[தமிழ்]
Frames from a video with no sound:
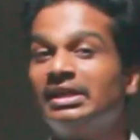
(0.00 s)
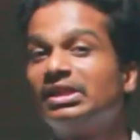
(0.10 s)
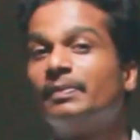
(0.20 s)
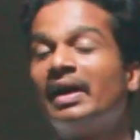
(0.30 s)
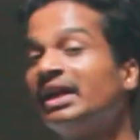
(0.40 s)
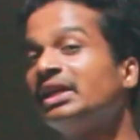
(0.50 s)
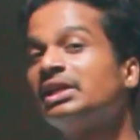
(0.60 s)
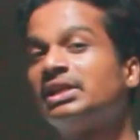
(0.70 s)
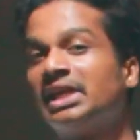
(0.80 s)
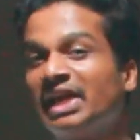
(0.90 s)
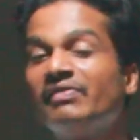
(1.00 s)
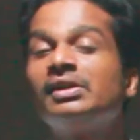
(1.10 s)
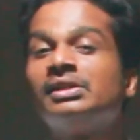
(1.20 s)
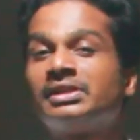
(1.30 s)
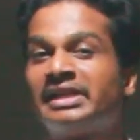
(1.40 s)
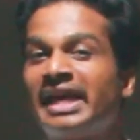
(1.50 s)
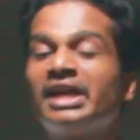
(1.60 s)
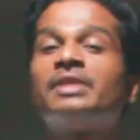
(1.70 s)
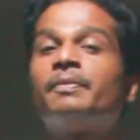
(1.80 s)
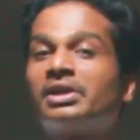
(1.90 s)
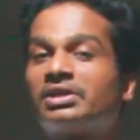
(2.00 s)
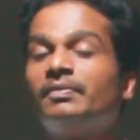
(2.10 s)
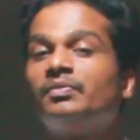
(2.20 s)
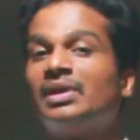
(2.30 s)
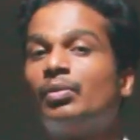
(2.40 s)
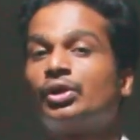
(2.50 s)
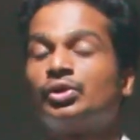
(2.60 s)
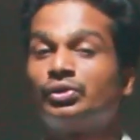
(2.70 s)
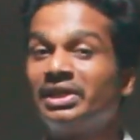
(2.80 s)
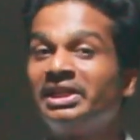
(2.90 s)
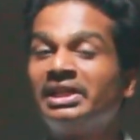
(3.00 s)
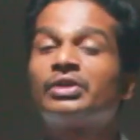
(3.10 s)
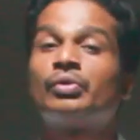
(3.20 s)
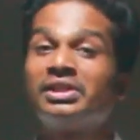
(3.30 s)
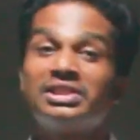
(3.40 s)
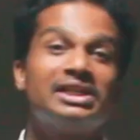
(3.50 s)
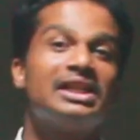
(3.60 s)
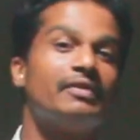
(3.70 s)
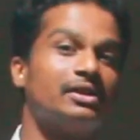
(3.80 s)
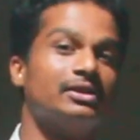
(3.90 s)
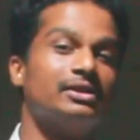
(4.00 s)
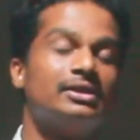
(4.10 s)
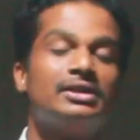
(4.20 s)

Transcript: இந்த மாதிரியான கேள்விகள் கேட்குற பழக்கம் நம்மளோட சொசைட்டியில் குறைஞ்சிக்கிட்டே வருது